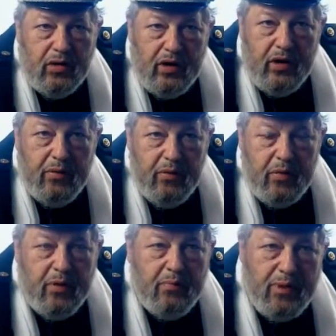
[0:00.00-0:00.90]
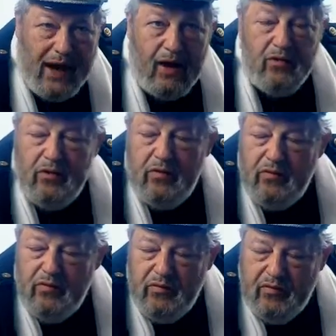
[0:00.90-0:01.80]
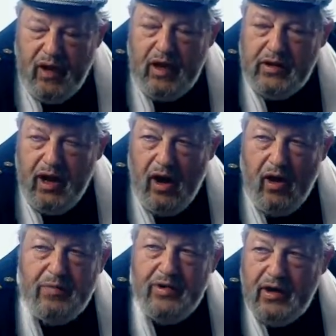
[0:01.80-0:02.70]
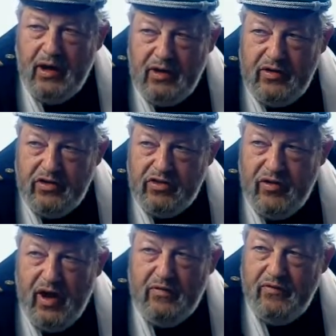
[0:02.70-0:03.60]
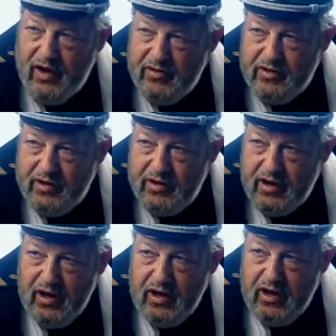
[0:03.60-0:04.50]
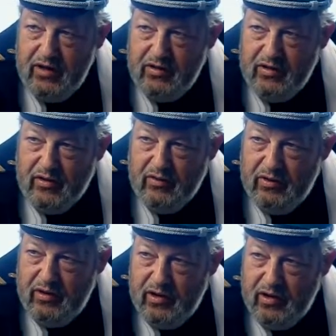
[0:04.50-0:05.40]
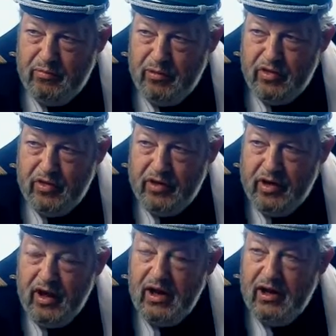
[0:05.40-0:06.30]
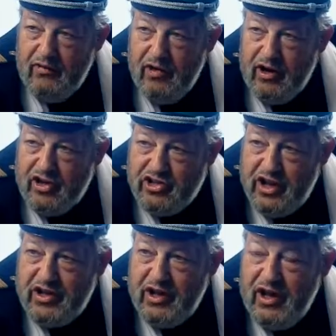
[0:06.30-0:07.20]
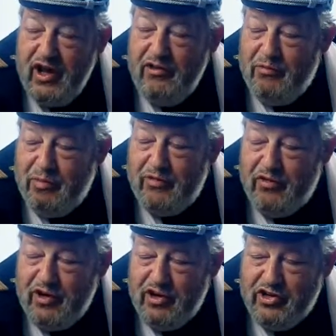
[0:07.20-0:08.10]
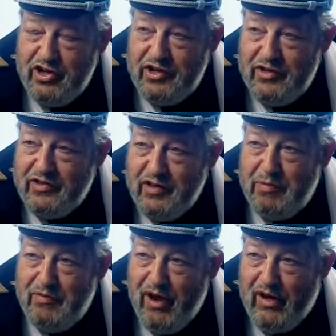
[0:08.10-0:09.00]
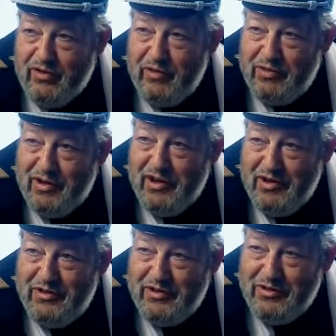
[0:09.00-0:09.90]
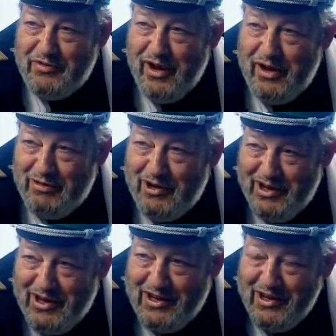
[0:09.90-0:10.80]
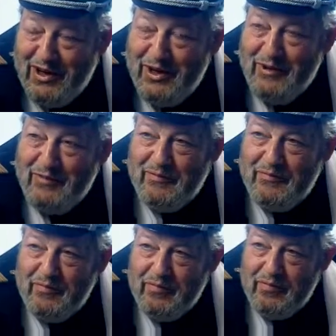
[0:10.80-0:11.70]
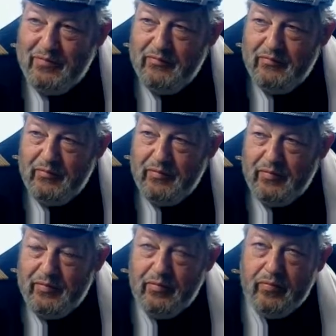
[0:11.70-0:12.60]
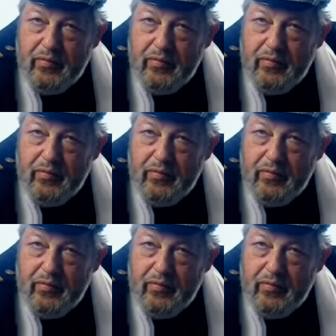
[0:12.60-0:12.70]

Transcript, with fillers: Die Planungen waren da. Ob sie realistisch waren, weiß ich nicht. Sie äh, mussten vor der, Geschichte, NATO. bis vor der Geschichte es nicht beweisen, ob sie realistisch waren oder nicht. Aber das bisschen NATO hätten Sie doch